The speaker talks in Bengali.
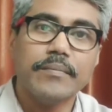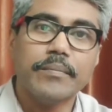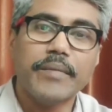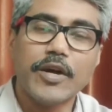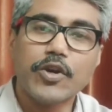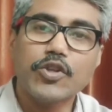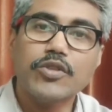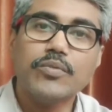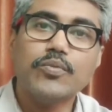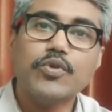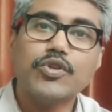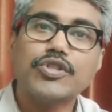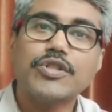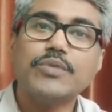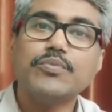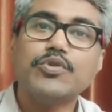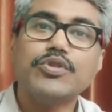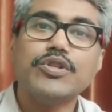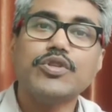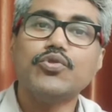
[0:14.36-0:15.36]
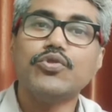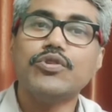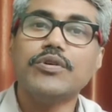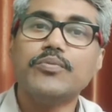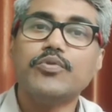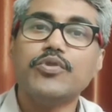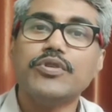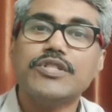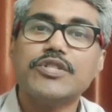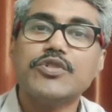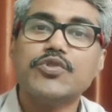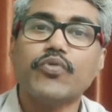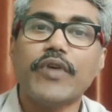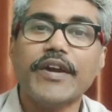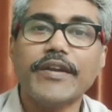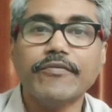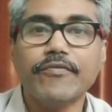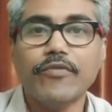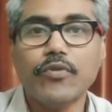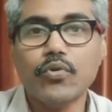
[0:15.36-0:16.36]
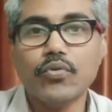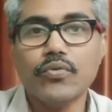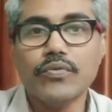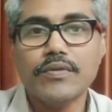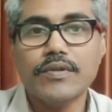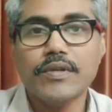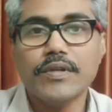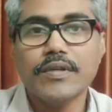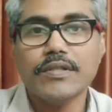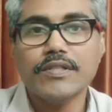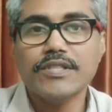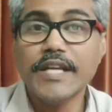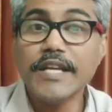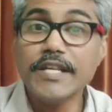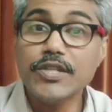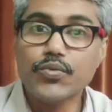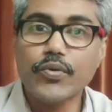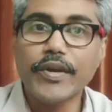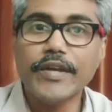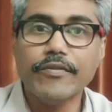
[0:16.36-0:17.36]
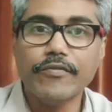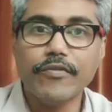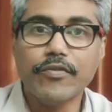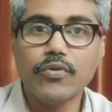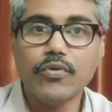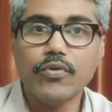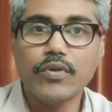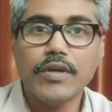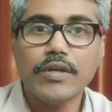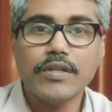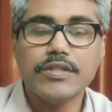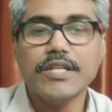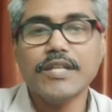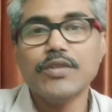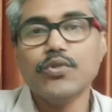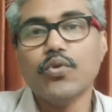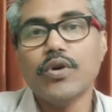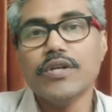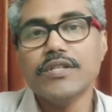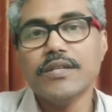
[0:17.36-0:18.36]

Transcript: ভারতবর্ষের মধ্যে ঢুকে পড়েছে সোয়াইন ফ্লু সেই সোয়াইন ফ্লু যা দু